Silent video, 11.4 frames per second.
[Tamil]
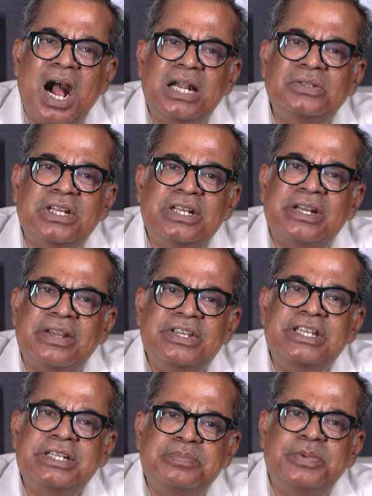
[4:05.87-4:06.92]
ஆளுநர்
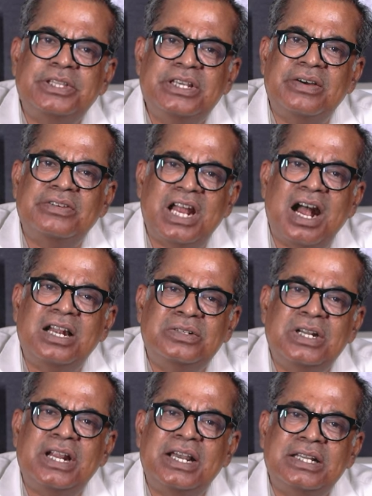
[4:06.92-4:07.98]
ரவி இருப்பது அவர்
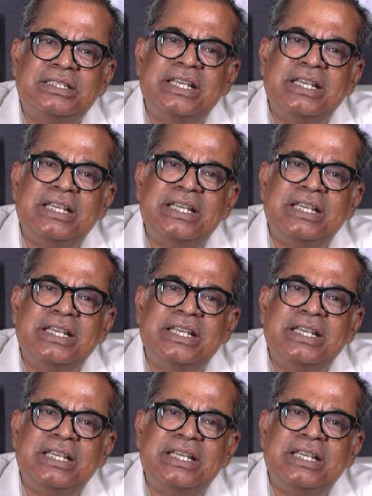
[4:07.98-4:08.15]
ஆளுநராக